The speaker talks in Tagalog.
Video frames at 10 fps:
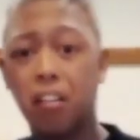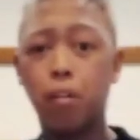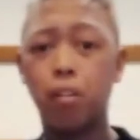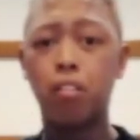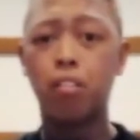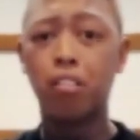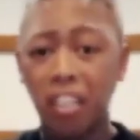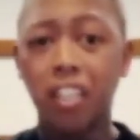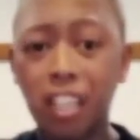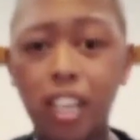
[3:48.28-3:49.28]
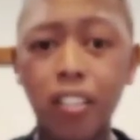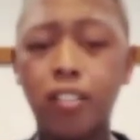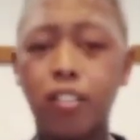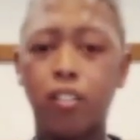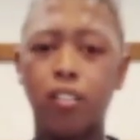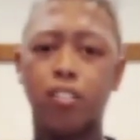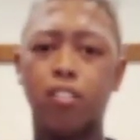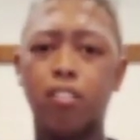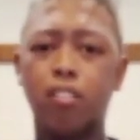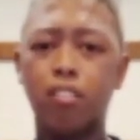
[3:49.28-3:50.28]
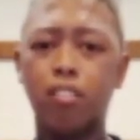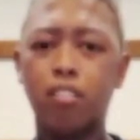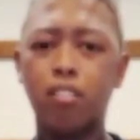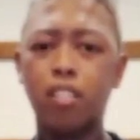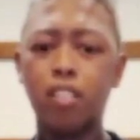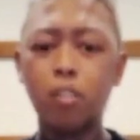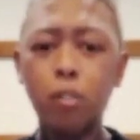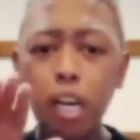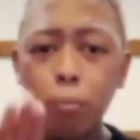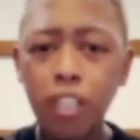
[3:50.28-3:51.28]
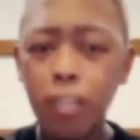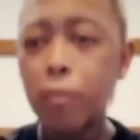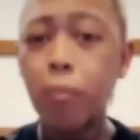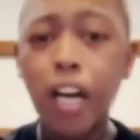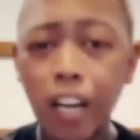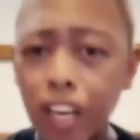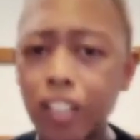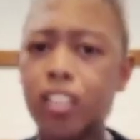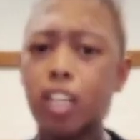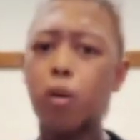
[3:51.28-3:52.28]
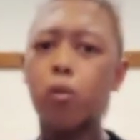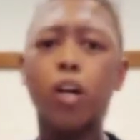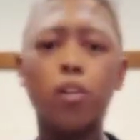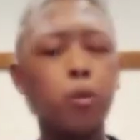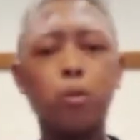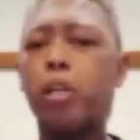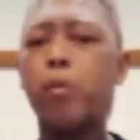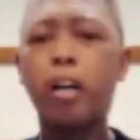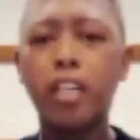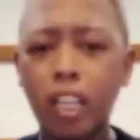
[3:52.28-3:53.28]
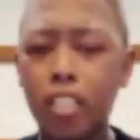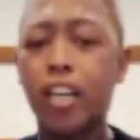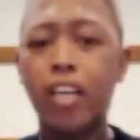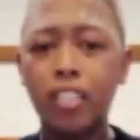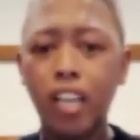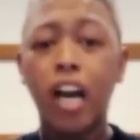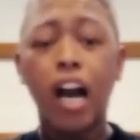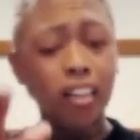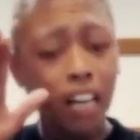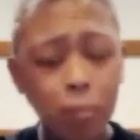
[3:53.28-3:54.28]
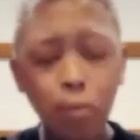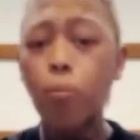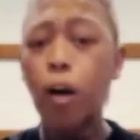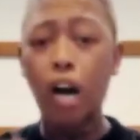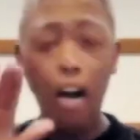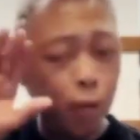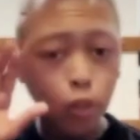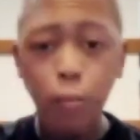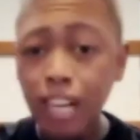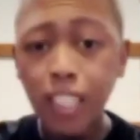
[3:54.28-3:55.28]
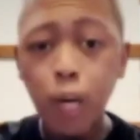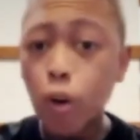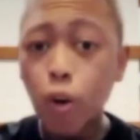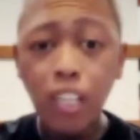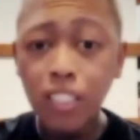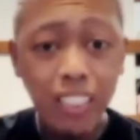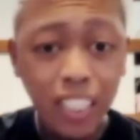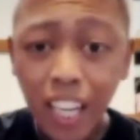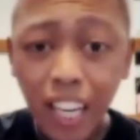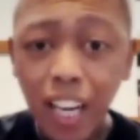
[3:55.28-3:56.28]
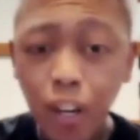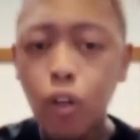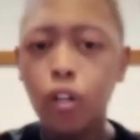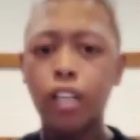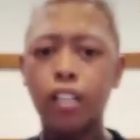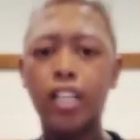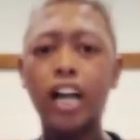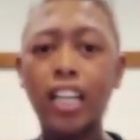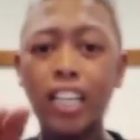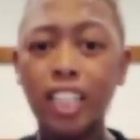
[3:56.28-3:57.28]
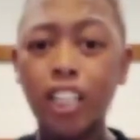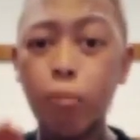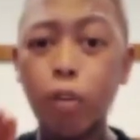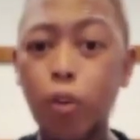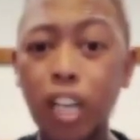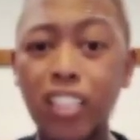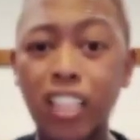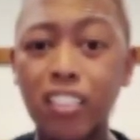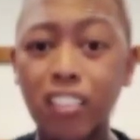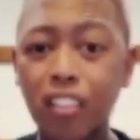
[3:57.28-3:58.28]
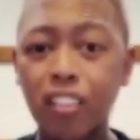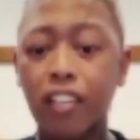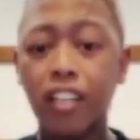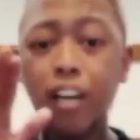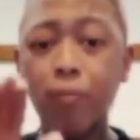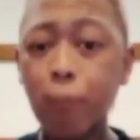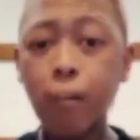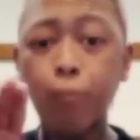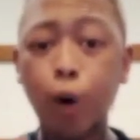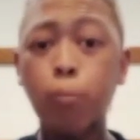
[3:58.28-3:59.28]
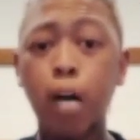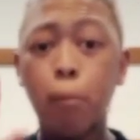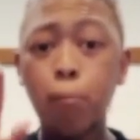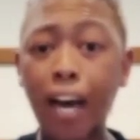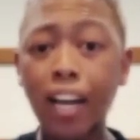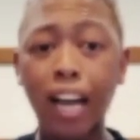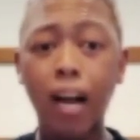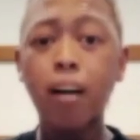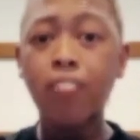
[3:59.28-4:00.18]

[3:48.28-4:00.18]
Oh, ganyan-ganyan. Oh, Natural, even paghahandaan ng asawa ko kung ano yung gusto niya ipakita sa anak niya. At alam niyo ba kung habang sumasayaw ako, ang saya-saya ng anak ko na nakikita niya yung magulang niya sa stage na nagpe-perform para lang